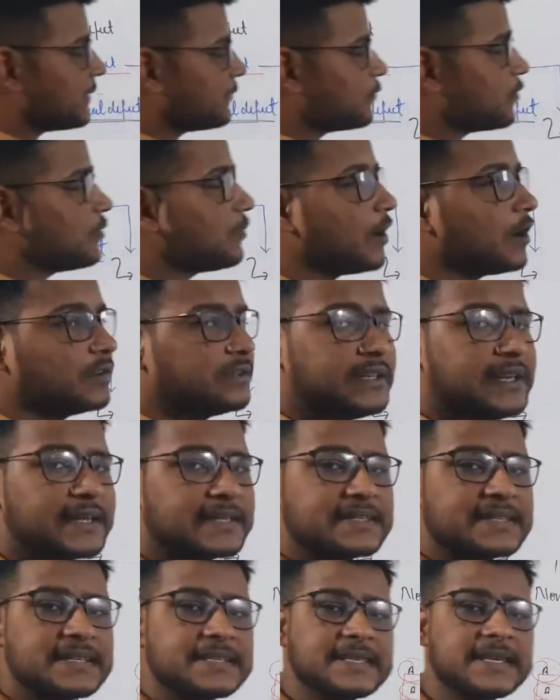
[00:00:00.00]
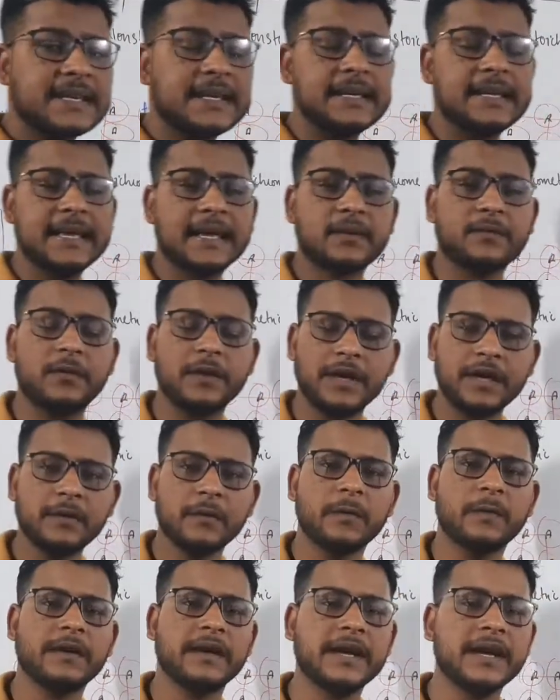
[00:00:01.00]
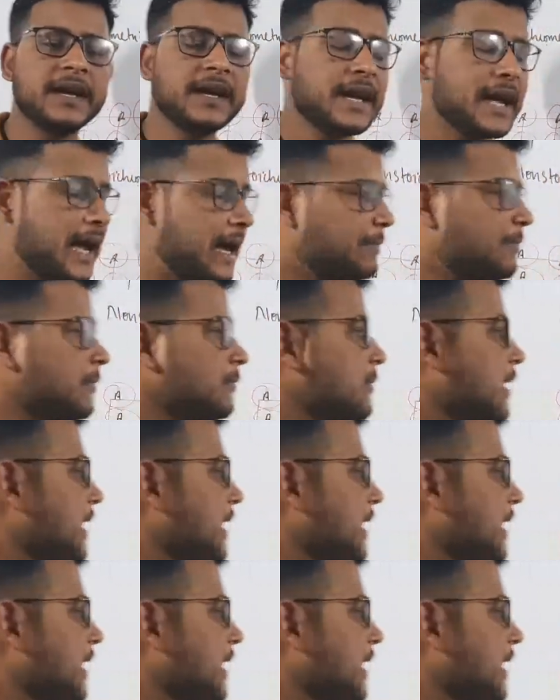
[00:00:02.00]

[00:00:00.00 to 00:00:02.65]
आपको बहुत ही अच्छे से क्लियर हुई होंगी अब हम